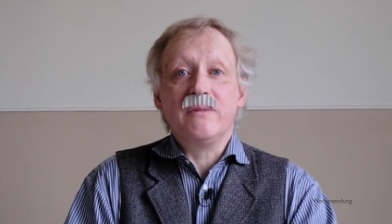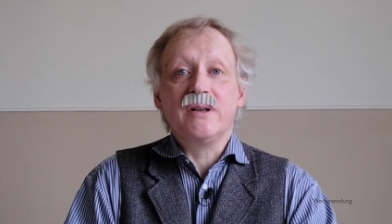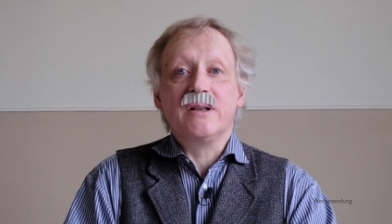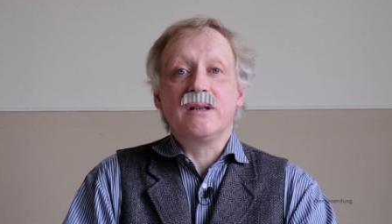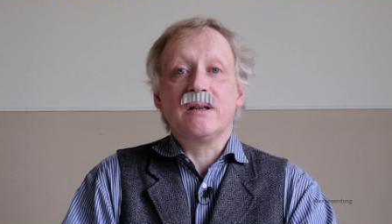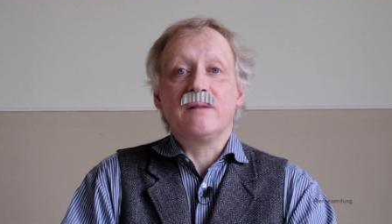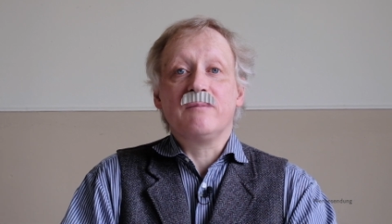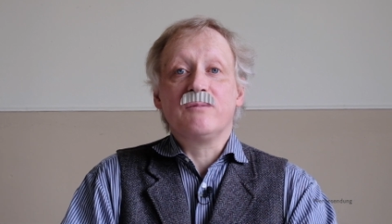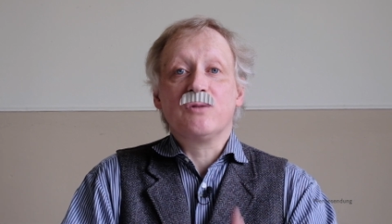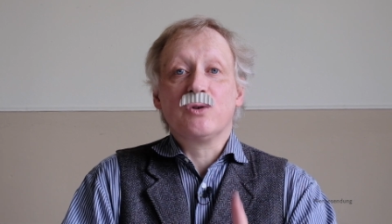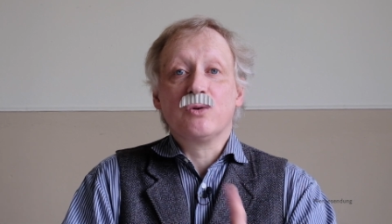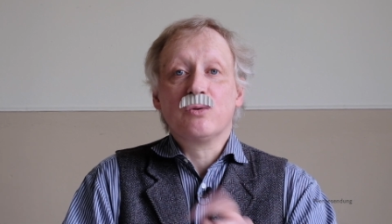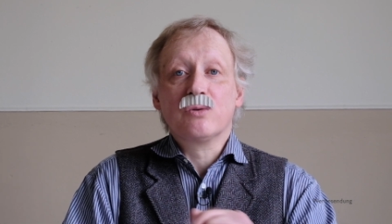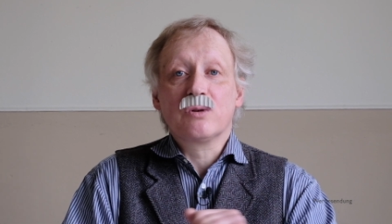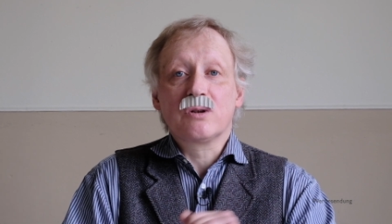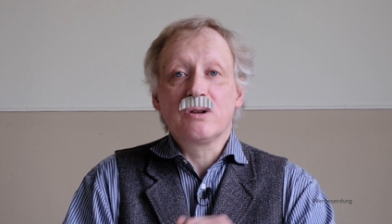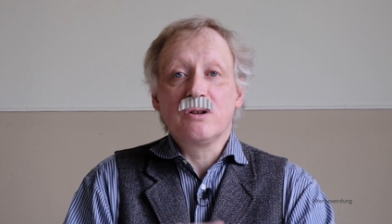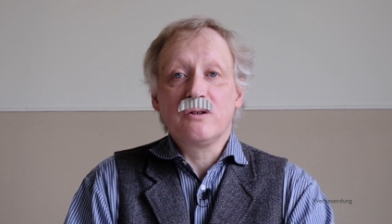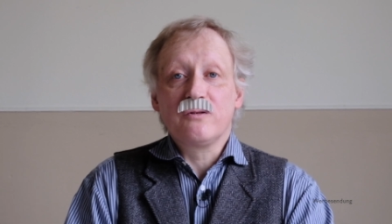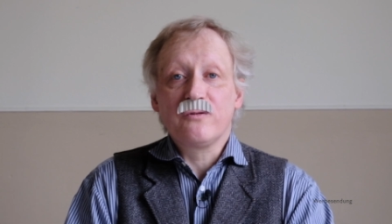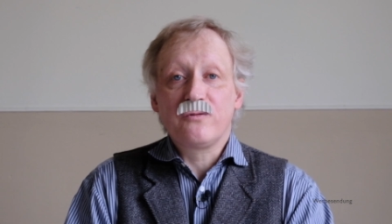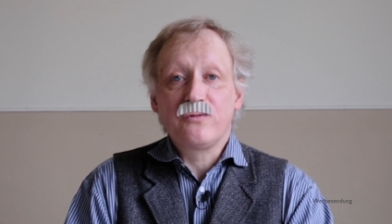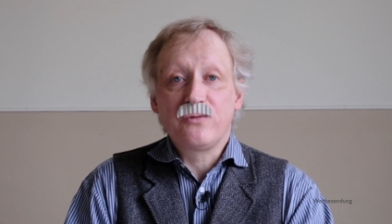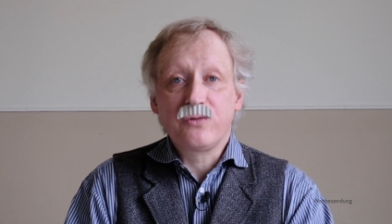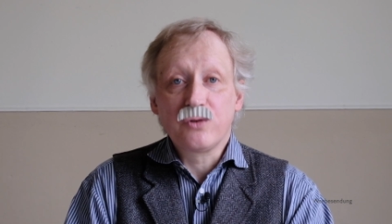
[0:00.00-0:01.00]
mit dem
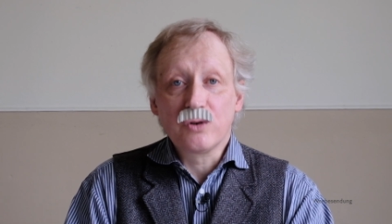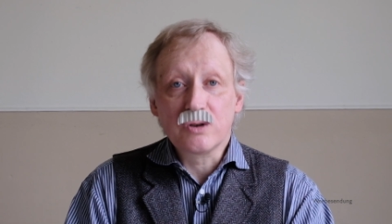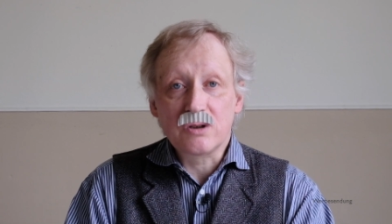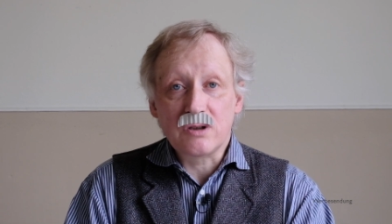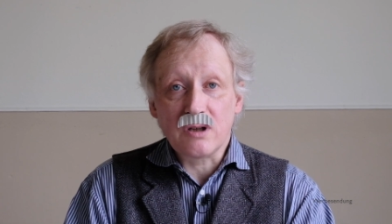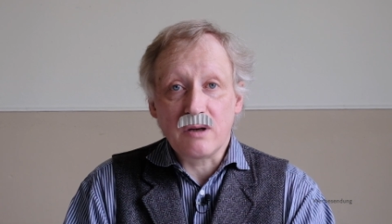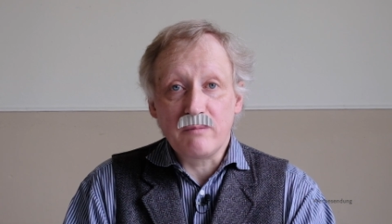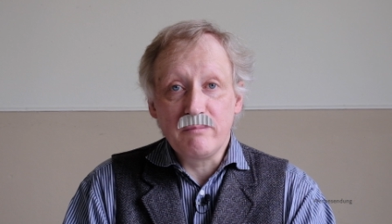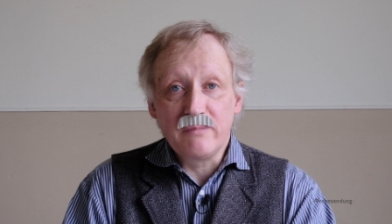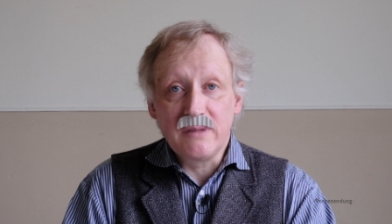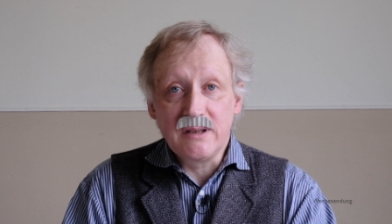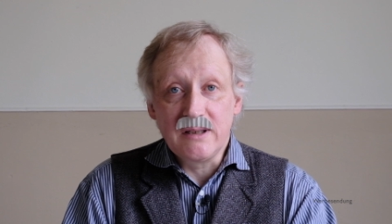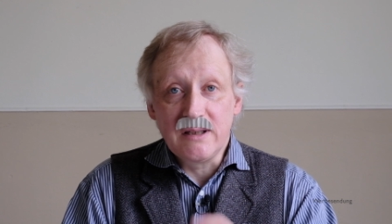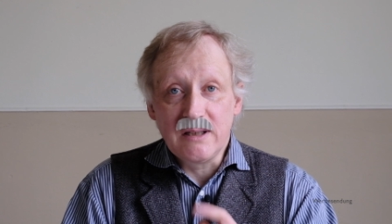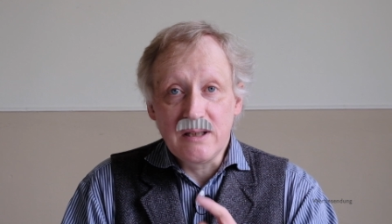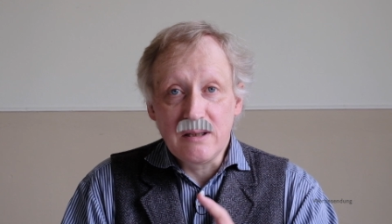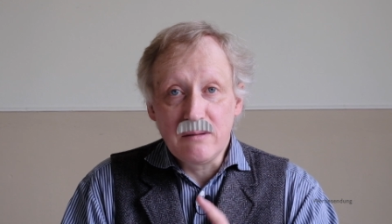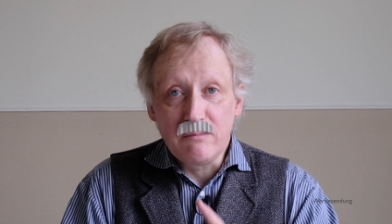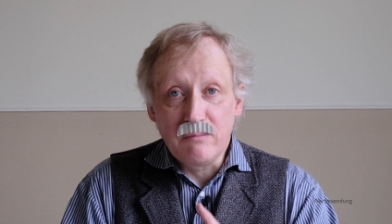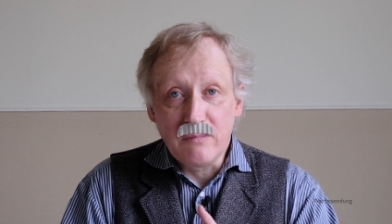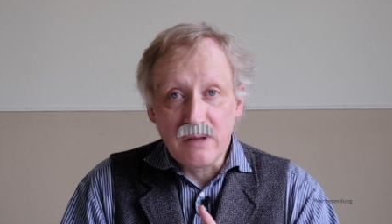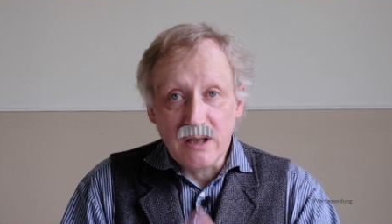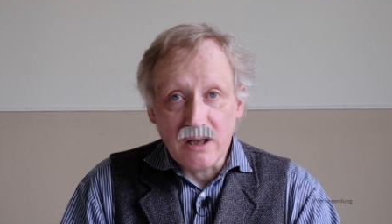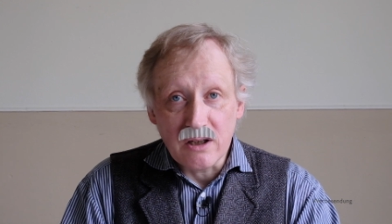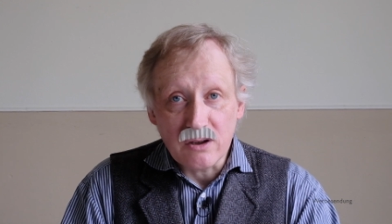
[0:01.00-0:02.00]
dunklen Futter
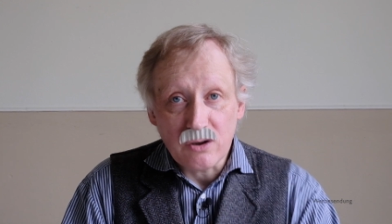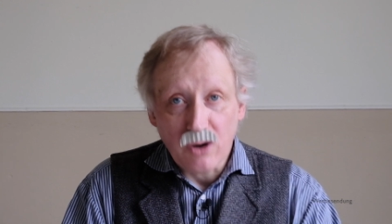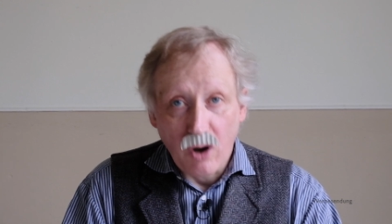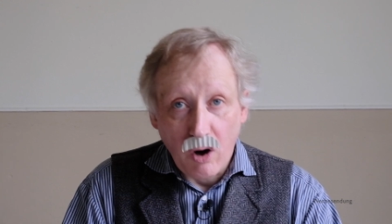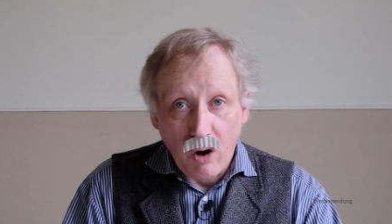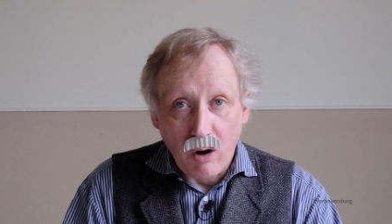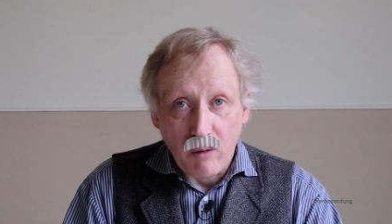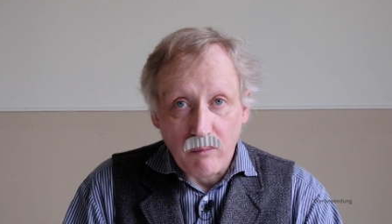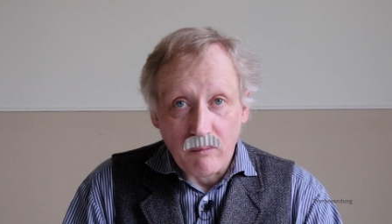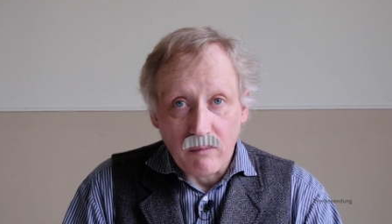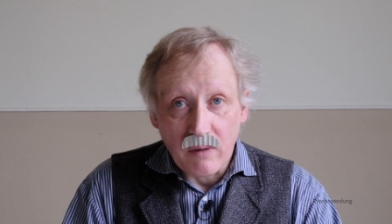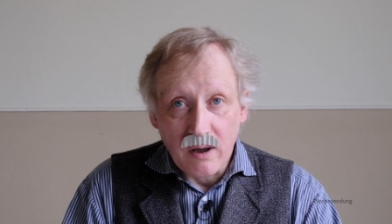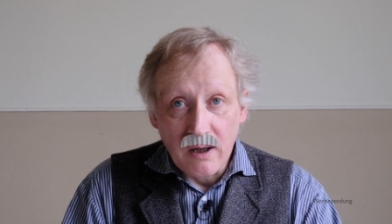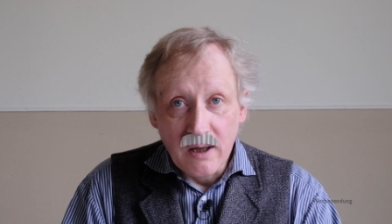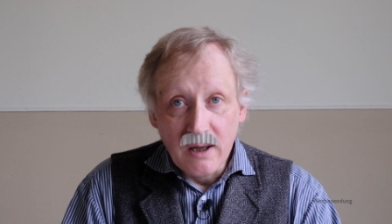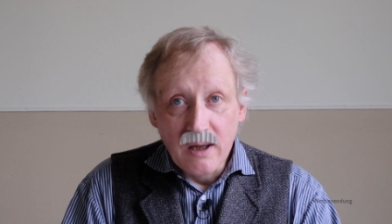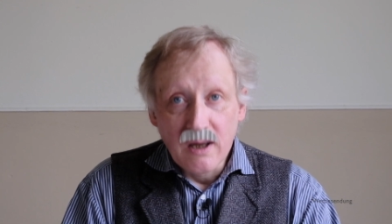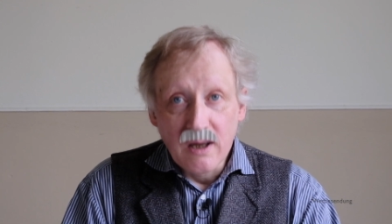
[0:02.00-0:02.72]
minimiert haben.